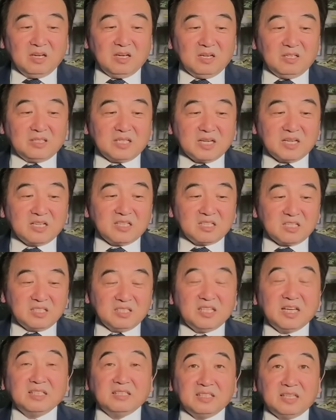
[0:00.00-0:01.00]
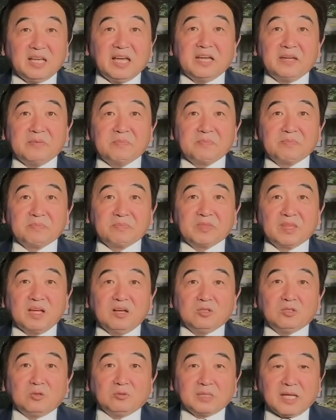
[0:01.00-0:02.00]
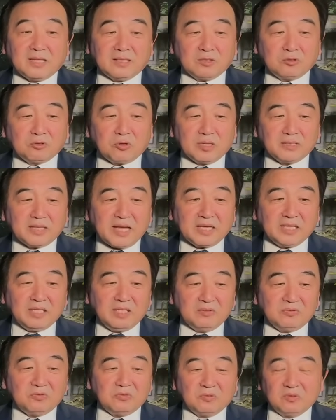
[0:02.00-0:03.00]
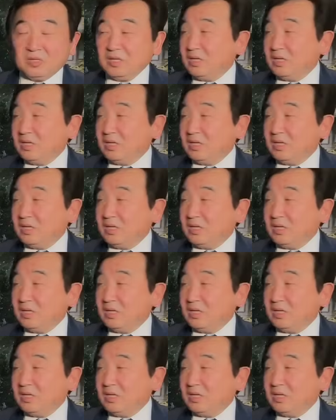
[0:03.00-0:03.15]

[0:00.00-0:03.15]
而这个时间点，从他的穿戴衣服。